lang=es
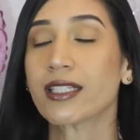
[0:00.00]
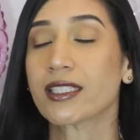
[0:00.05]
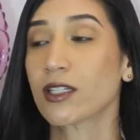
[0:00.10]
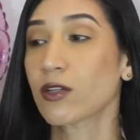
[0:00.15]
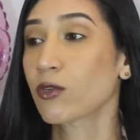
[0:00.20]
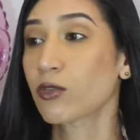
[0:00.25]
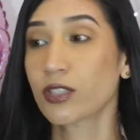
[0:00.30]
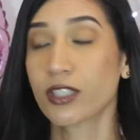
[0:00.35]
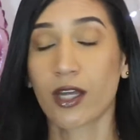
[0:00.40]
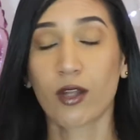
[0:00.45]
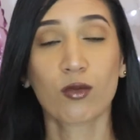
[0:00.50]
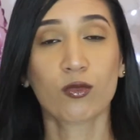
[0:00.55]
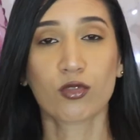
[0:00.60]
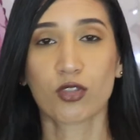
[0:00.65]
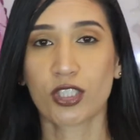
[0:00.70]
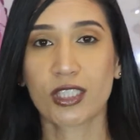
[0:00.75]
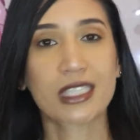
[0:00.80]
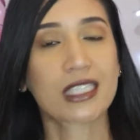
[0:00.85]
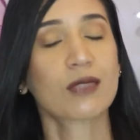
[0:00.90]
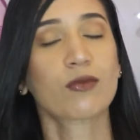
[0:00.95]
has escuchado
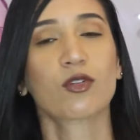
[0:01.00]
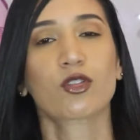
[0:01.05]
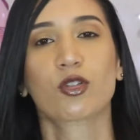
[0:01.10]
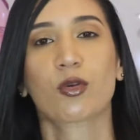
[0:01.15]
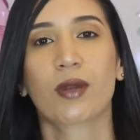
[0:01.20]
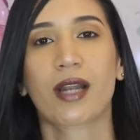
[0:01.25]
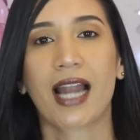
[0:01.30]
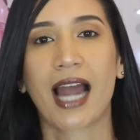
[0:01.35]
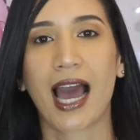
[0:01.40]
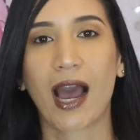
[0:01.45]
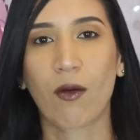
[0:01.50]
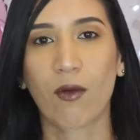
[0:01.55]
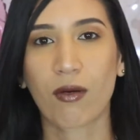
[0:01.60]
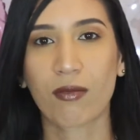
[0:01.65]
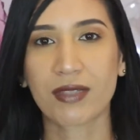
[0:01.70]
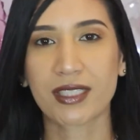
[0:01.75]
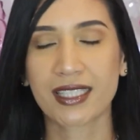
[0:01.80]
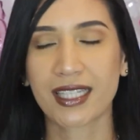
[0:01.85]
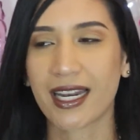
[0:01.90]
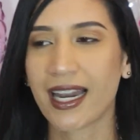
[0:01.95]
muchísimo sobre las
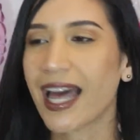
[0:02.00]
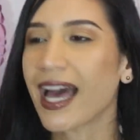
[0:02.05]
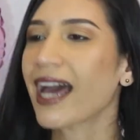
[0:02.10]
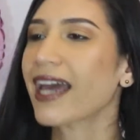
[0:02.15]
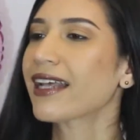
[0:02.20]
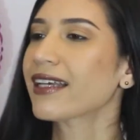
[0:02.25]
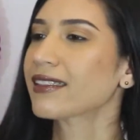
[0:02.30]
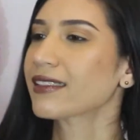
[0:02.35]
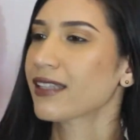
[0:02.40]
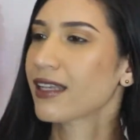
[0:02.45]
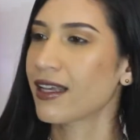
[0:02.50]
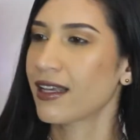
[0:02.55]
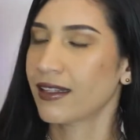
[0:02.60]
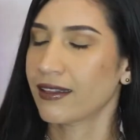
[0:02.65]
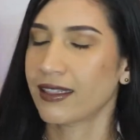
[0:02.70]
aguas micelares,